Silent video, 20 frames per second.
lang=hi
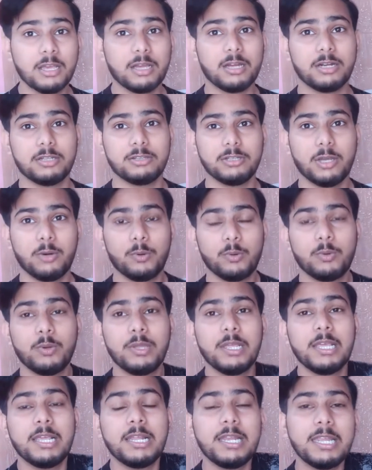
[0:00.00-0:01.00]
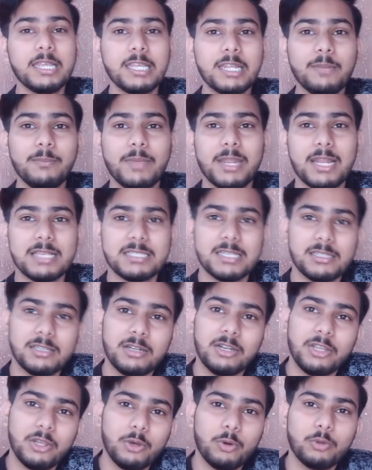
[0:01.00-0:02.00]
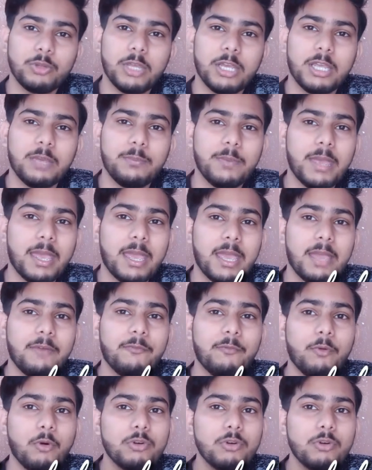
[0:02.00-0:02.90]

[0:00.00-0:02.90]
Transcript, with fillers: करता हूँ लेकिन मेरा ज़्यादातर ये होता है कि मैं